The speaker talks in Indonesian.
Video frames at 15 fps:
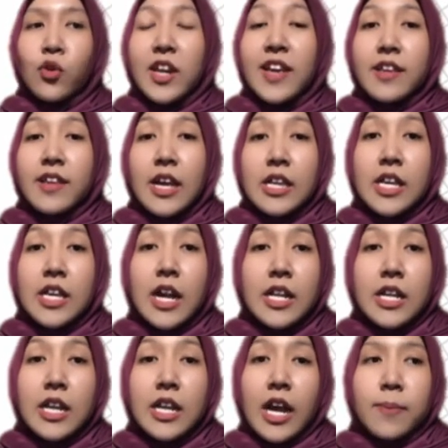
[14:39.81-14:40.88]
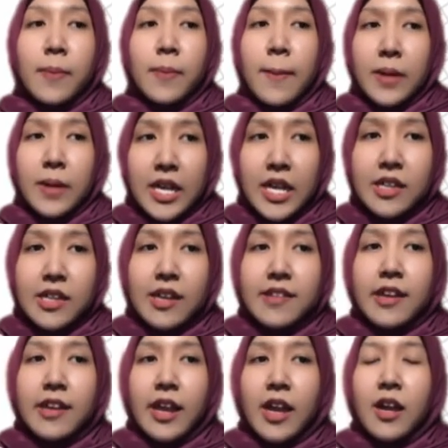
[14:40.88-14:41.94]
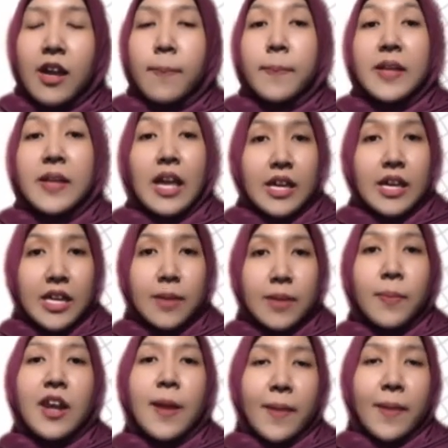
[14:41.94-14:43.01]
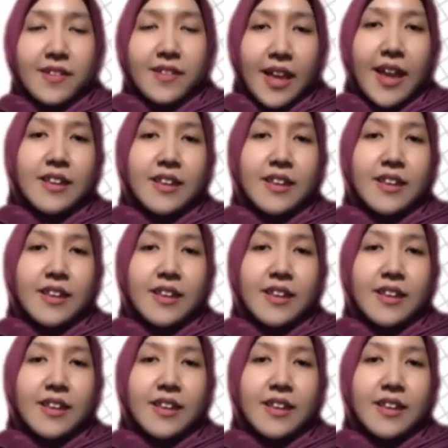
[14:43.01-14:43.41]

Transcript: desa yang tinggal di dekat pabrik terserang penyakit pernapasan.